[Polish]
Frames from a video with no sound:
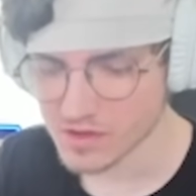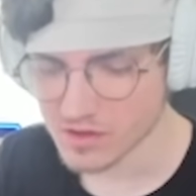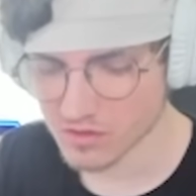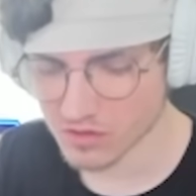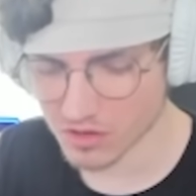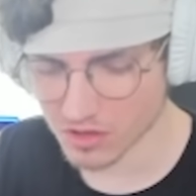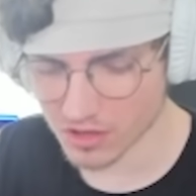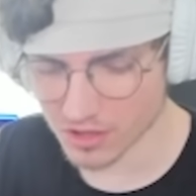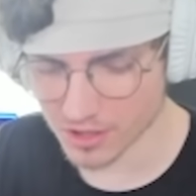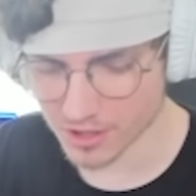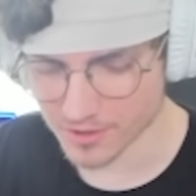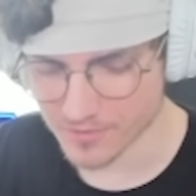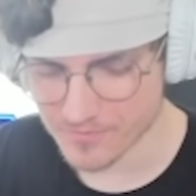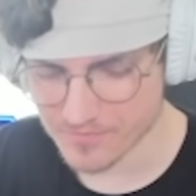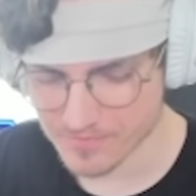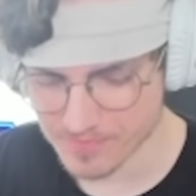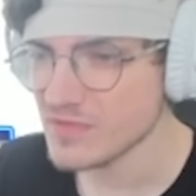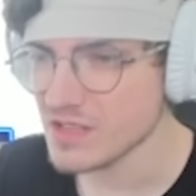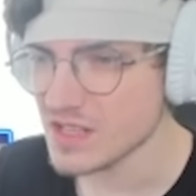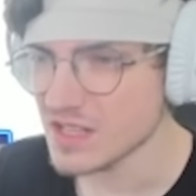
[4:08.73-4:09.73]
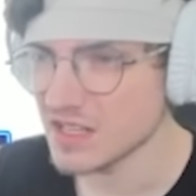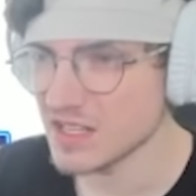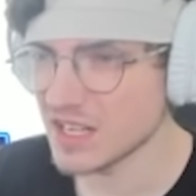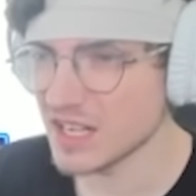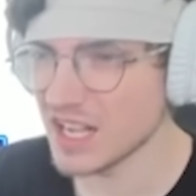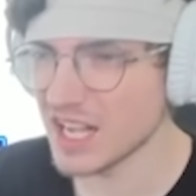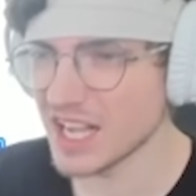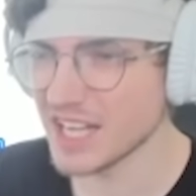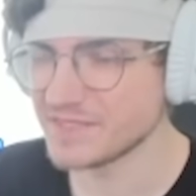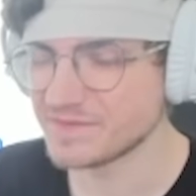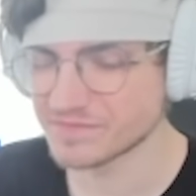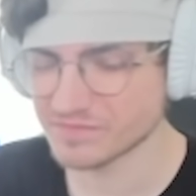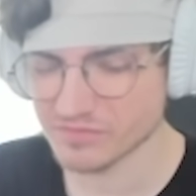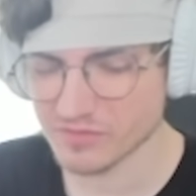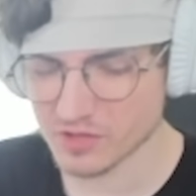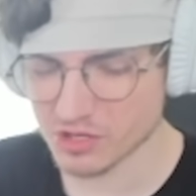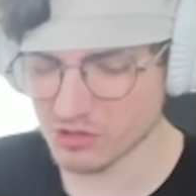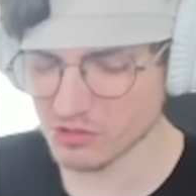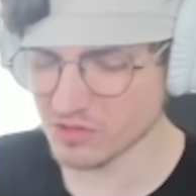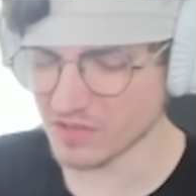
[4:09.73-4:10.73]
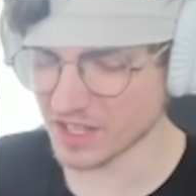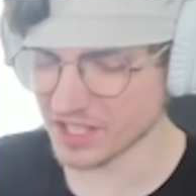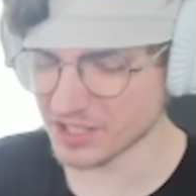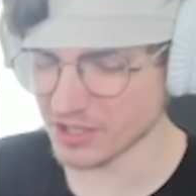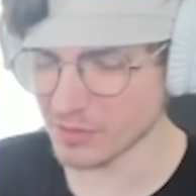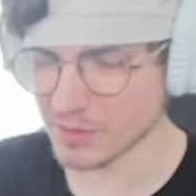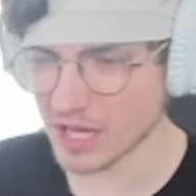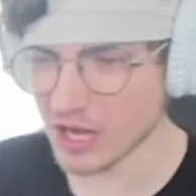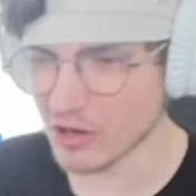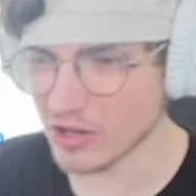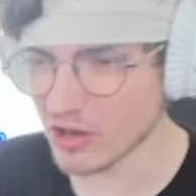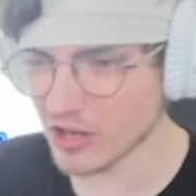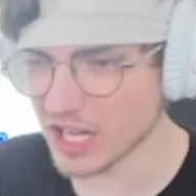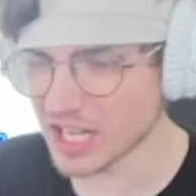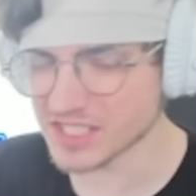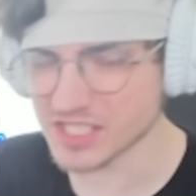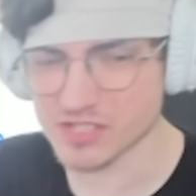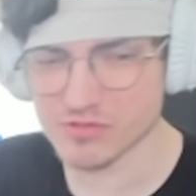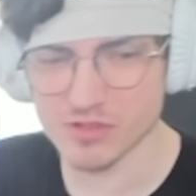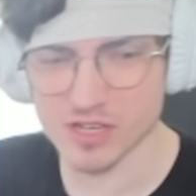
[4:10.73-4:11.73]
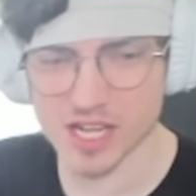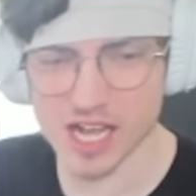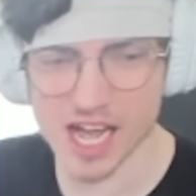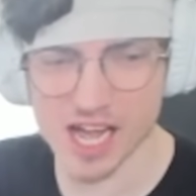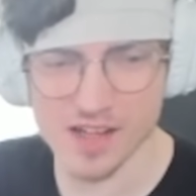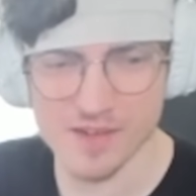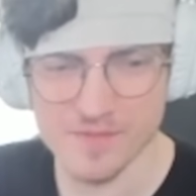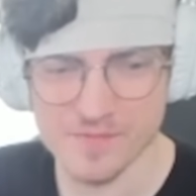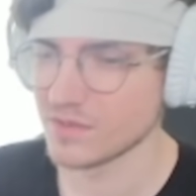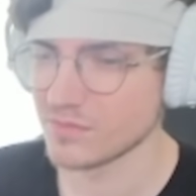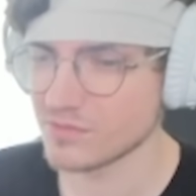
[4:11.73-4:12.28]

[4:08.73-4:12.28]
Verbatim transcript: o, ah. Dobra, Ola, chcesz milka?